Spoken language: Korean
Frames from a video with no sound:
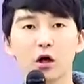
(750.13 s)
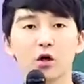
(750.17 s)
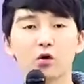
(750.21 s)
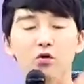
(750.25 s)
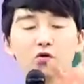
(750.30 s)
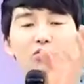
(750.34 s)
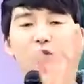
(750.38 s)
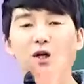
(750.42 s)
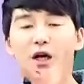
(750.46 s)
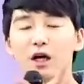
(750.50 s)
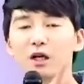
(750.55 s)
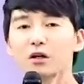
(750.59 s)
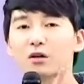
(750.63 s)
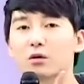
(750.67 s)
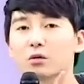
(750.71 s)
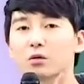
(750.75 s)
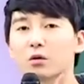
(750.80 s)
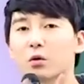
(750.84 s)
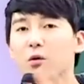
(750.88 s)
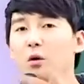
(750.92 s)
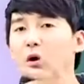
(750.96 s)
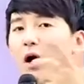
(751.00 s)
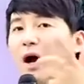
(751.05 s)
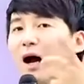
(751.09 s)
우리
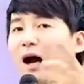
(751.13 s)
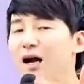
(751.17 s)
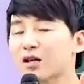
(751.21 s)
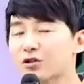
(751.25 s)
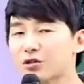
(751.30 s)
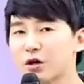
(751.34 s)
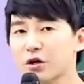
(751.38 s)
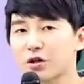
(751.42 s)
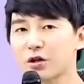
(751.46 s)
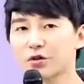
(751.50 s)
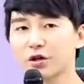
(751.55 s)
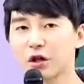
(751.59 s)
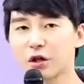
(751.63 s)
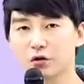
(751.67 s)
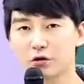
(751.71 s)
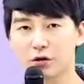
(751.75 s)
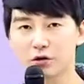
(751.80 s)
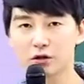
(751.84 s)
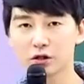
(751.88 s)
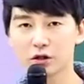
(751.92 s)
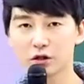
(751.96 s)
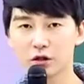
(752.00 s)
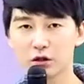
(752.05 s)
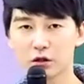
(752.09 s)
애기들도 하셔야 된다는
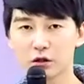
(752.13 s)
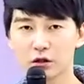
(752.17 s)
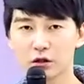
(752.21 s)
거지.